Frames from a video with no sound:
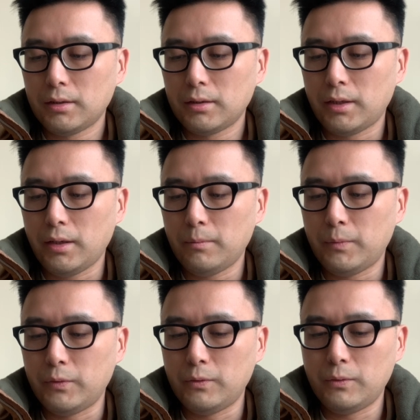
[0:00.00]
天
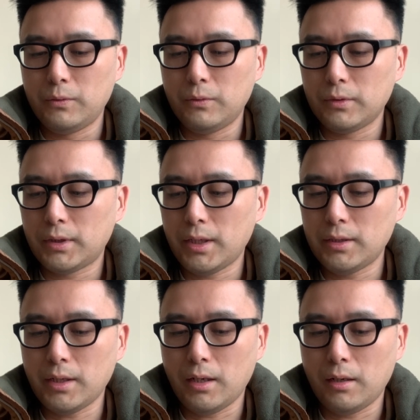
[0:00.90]
不天
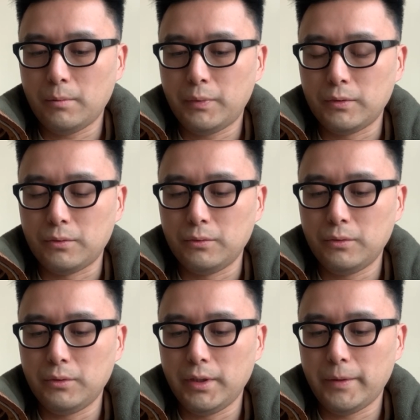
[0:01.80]
下不足
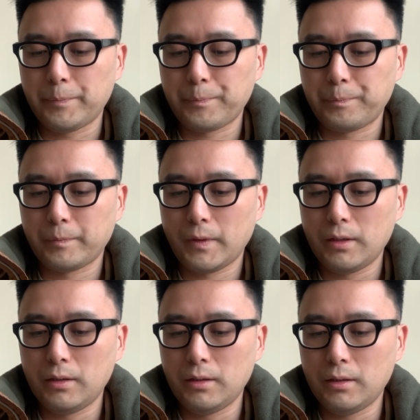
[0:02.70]
虑也。
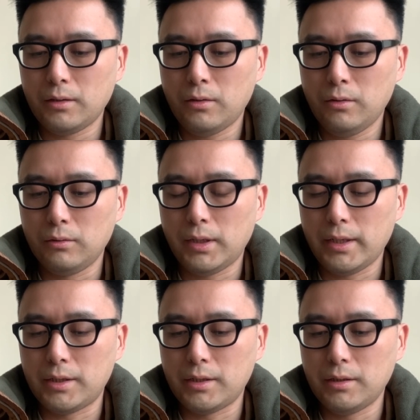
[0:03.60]
因后代
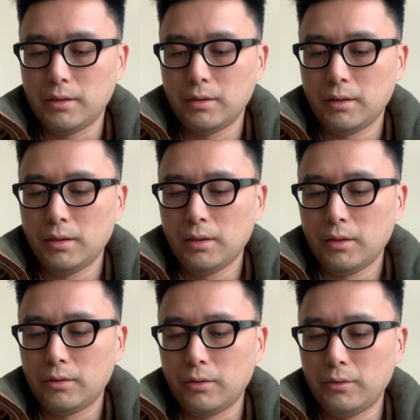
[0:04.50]
之。
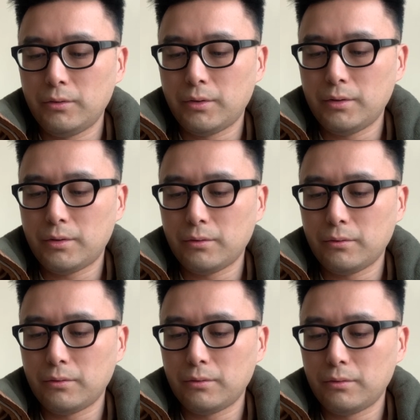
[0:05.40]
由于军中，
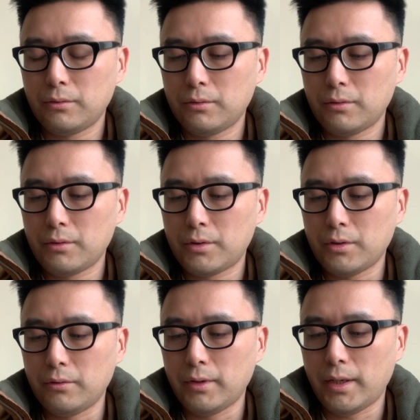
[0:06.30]

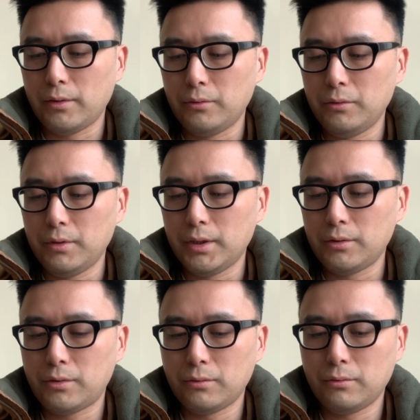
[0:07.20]
受乃于营
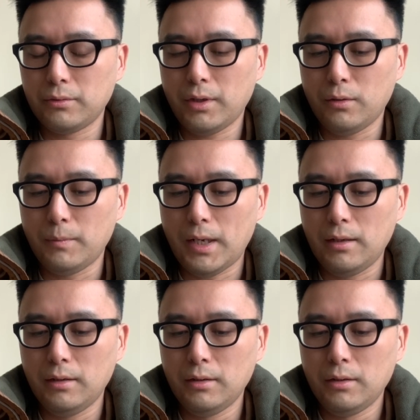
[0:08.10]
中盗马，
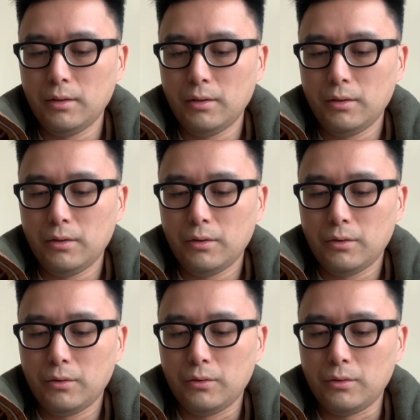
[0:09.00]

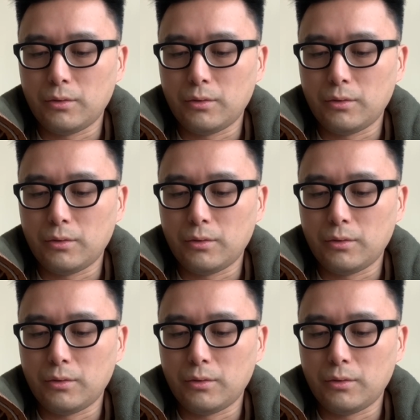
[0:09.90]
欲